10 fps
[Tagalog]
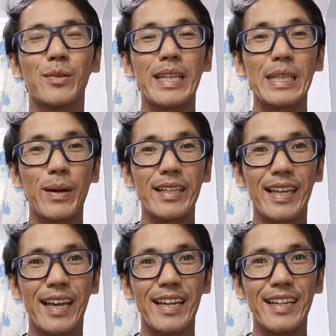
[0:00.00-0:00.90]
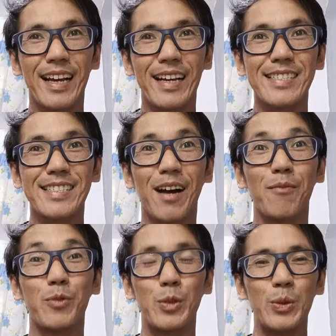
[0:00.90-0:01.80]
21K na
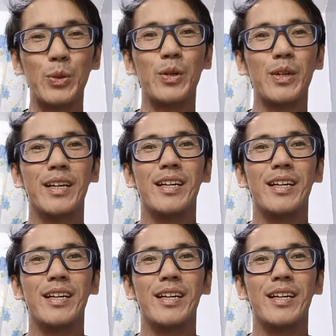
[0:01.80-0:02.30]
sub 2.